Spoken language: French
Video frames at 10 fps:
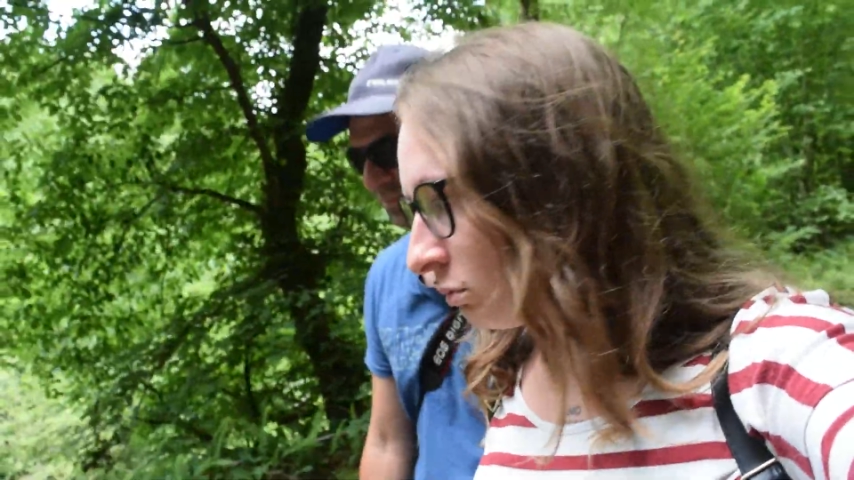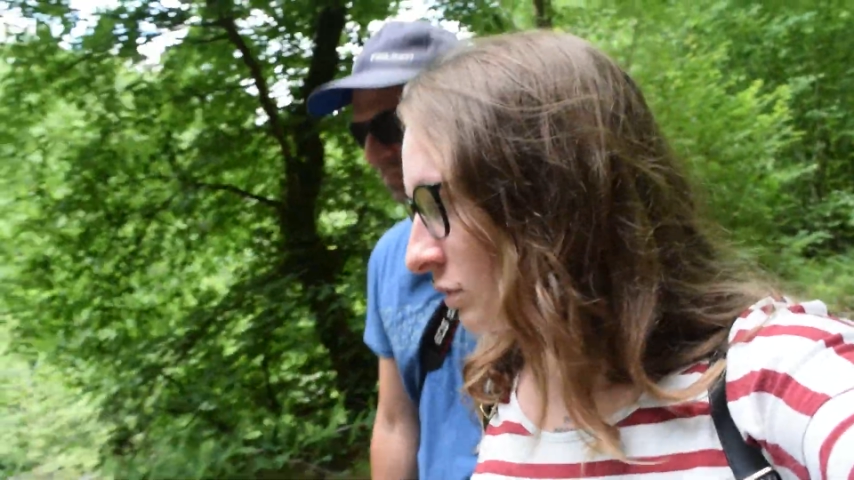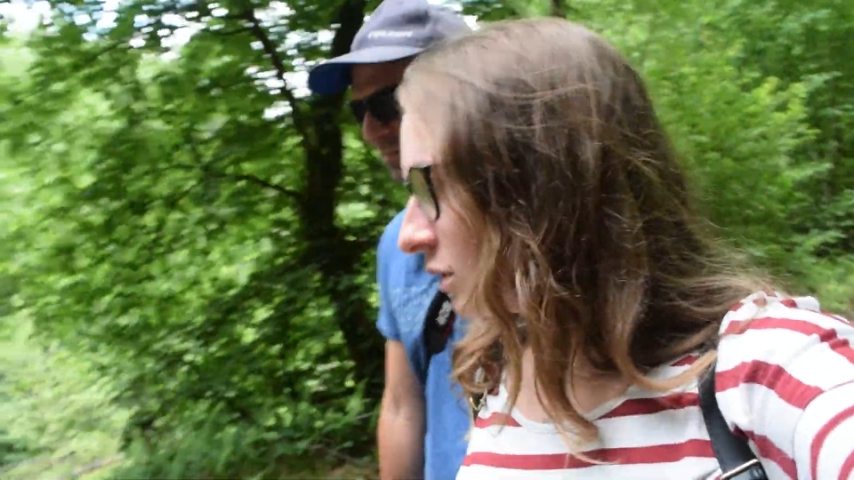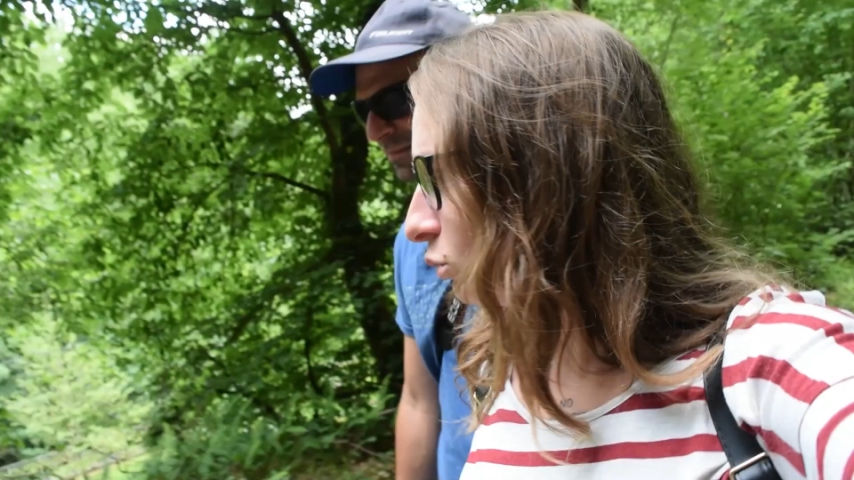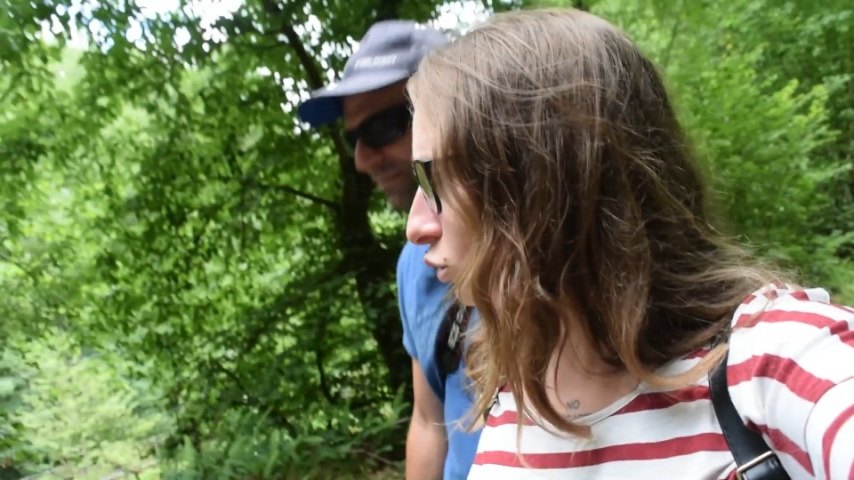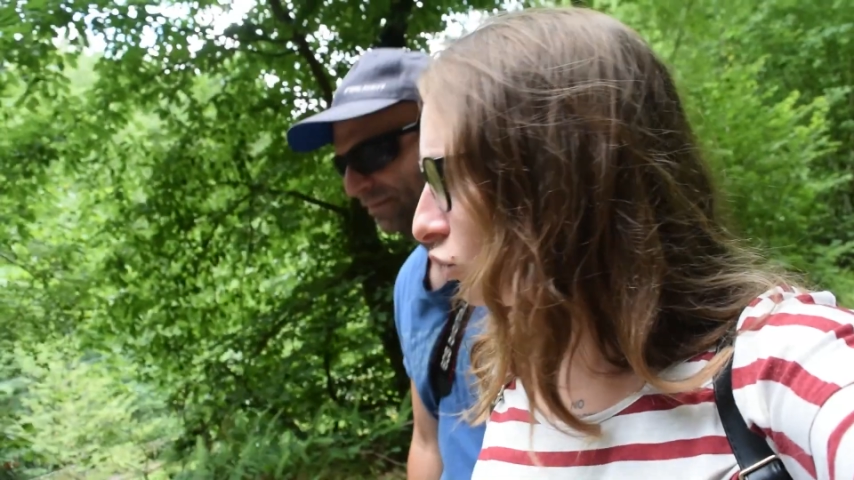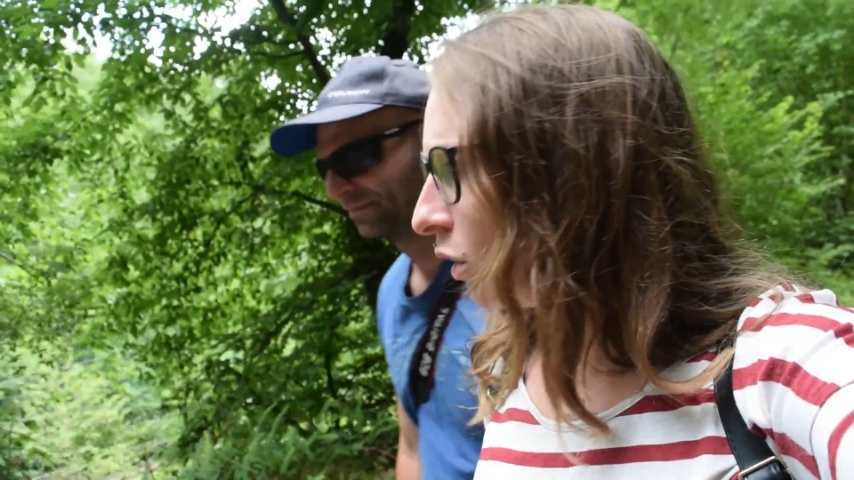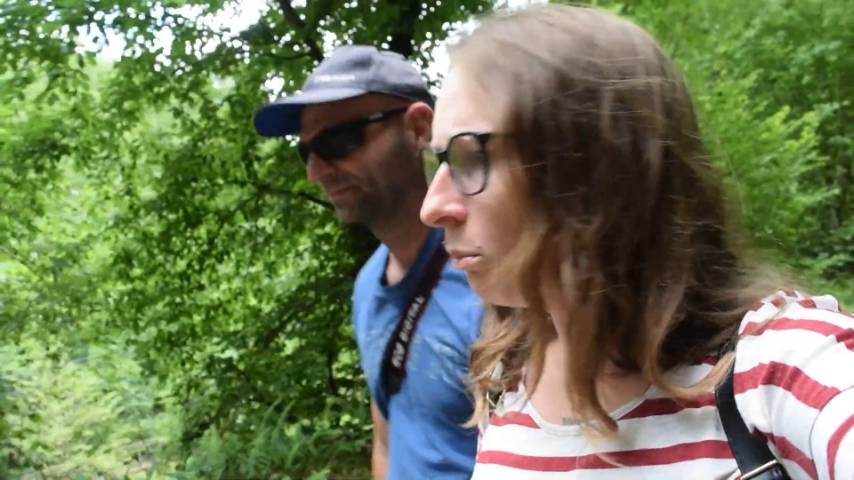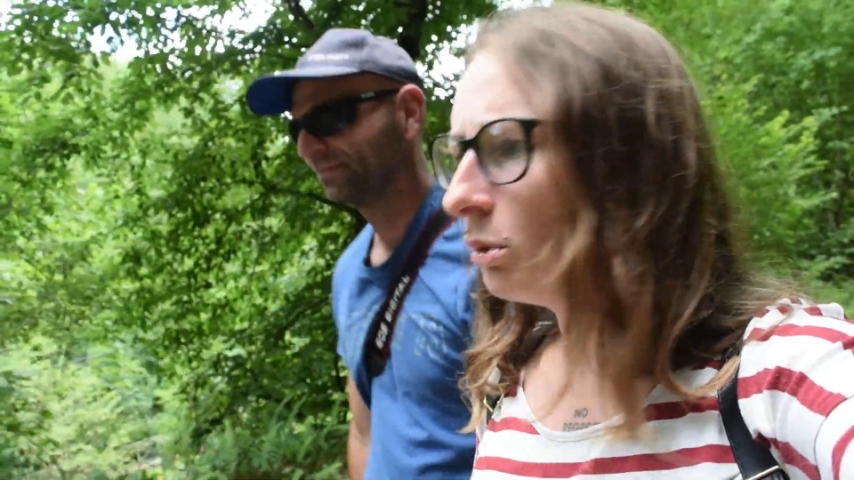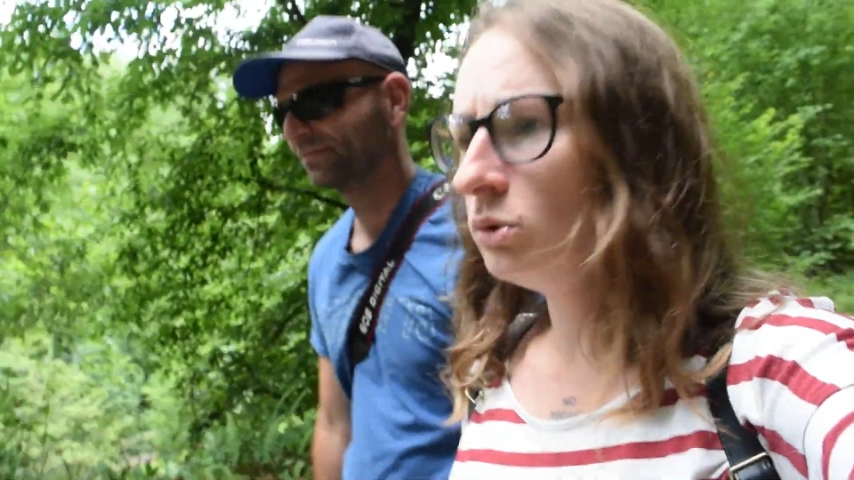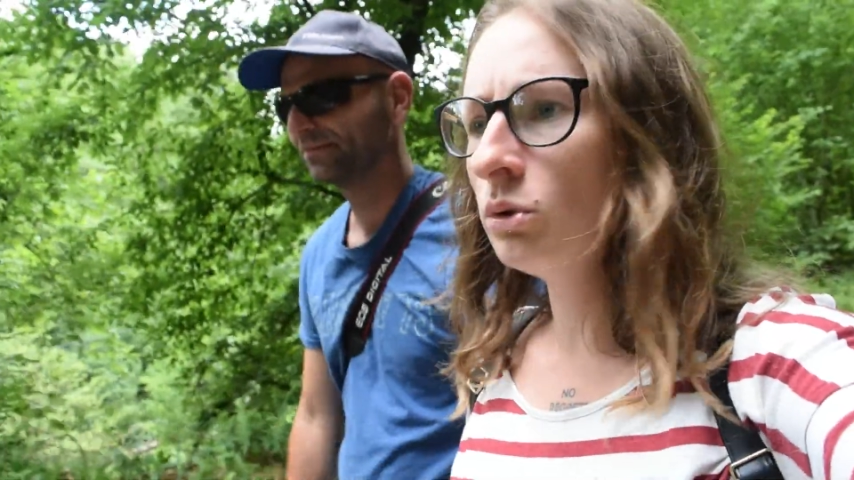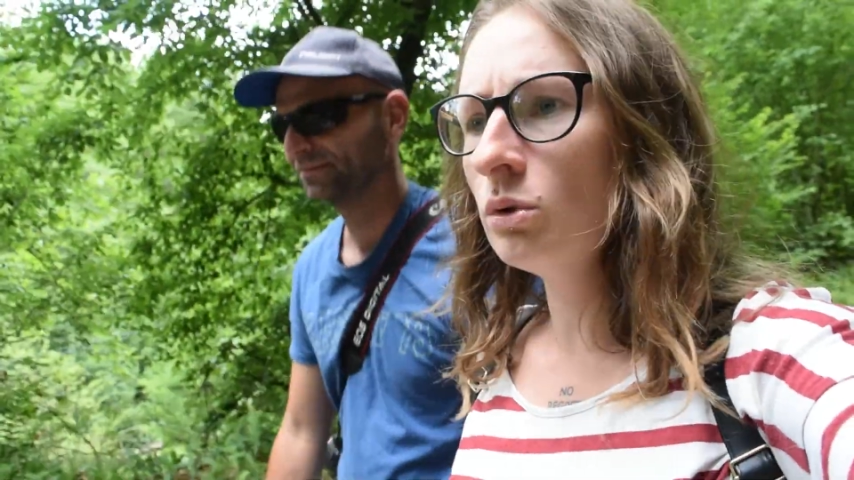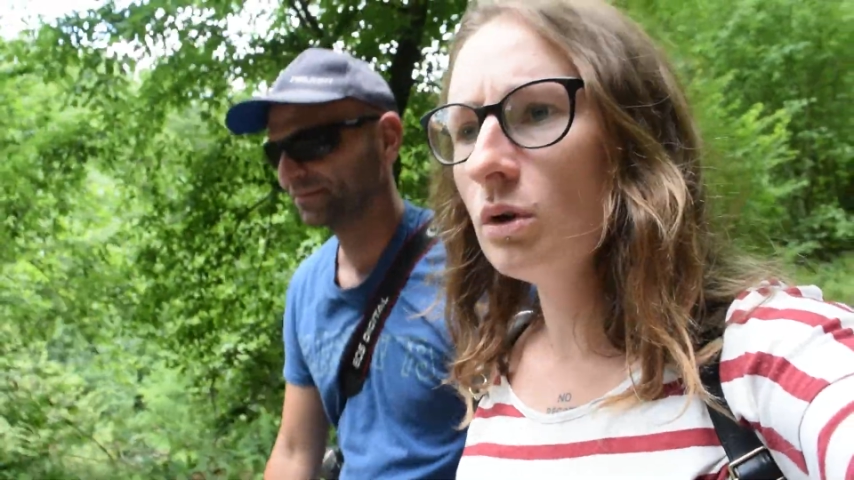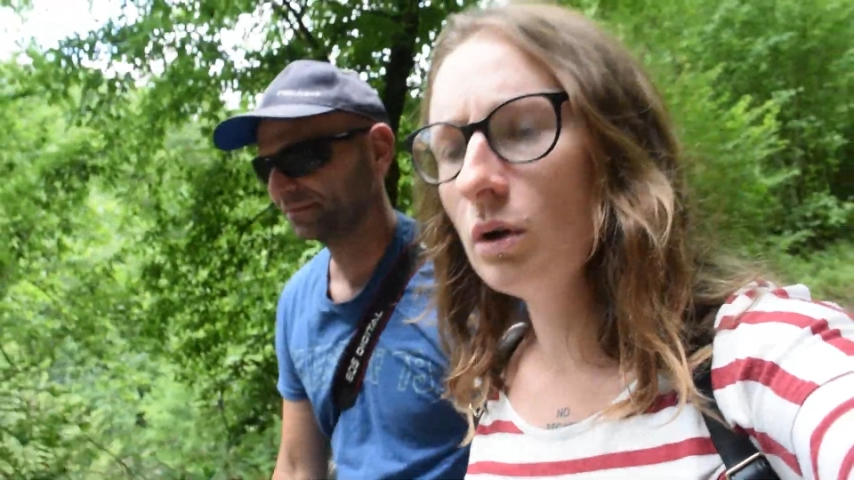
c'est le jambonneau